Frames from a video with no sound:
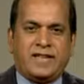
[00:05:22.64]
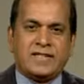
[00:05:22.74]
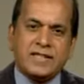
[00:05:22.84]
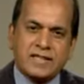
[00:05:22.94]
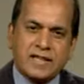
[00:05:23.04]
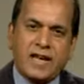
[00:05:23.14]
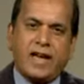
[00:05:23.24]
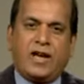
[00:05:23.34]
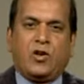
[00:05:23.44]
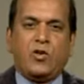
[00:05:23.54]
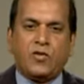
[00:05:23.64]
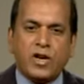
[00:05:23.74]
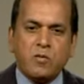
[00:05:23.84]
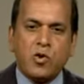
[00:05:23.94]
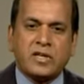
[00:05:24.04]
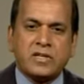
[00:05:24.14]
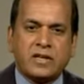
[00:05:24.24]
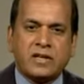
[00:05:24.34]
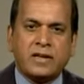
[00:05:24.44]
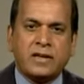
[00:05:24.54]
C'est ça le vrai
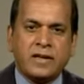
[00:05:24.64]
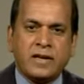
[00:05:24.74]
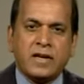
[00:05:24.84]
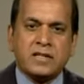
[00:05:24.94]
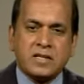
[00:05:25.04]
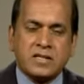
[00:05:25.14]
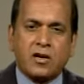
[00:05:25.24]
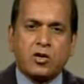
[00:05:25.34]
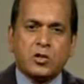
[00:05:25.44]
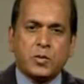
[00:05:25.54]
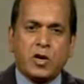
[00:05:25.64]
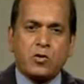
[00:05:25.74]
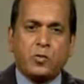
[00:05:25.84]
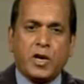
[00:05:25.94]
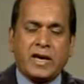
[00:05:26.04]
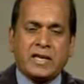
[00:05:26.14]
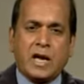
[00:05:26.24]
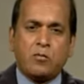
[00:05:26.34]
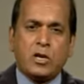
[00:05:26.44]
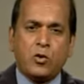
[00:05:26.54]
Mauricien. Et c'est ça qu'en dit, nous pouvons
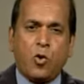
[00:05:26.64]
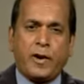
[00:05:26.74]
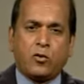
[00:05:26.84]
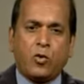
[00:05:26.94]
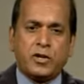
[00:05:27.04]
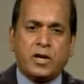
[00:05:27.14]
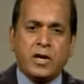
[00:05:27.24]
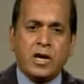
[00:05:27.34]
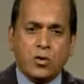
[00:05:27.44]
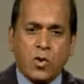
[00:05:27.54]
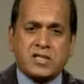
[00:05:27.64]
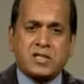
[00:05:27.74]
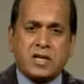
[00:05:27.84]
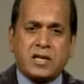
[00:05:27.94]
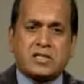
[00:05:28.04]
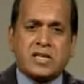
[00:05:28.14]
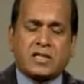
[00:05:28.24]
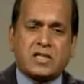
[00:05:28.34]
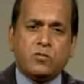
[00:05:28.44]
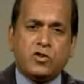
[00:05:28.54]
rétablir l'ordre and l'ordre, nous assurer que
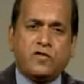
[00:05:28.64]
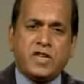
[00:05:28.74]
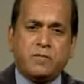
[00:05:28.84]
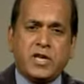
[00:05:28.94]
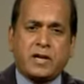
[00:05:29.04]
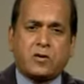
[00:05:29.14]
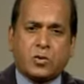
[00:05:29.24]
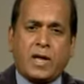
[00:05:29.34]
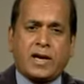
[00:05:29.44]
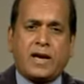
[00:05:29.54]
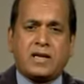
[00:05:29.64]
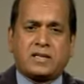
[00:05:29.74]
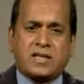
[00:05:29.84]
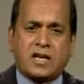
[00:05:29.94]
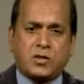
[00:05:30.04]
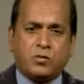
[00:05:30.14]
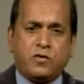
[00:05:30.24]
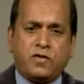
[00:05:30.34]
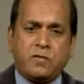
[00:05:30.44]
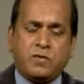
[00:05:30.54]
chaque monde vit bien dans la case, chaque
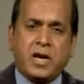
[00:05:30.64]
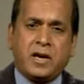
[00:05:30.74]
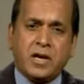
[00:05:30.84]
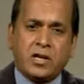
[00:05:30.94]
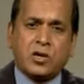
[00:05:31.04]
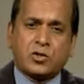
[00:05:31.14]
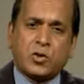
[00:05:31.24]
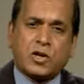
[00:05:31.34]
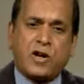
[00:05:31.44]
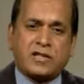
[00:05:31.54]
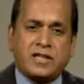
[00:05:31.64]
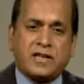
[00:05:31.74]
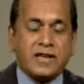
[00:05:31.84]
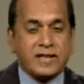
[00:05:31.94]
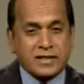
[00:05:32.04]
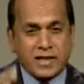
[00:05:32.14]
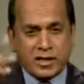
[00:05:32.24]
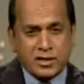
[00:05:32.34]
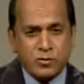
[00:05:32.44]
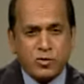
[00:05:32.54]
monde vit bien dans ce quartier,
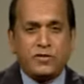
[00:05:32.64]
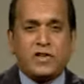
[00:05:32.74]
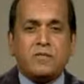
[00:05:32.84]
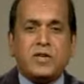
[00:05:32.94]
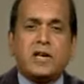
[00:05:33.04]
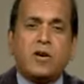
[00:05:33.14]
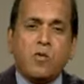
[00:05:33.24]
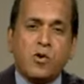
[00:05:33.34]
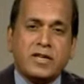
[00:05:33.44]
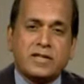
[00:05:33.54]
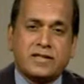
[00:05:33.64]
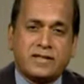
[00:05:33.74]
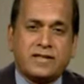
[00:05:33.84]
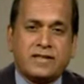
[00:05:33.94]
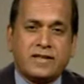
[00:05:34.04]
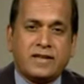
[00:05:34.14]
chaque monde vit bien dans Maurice.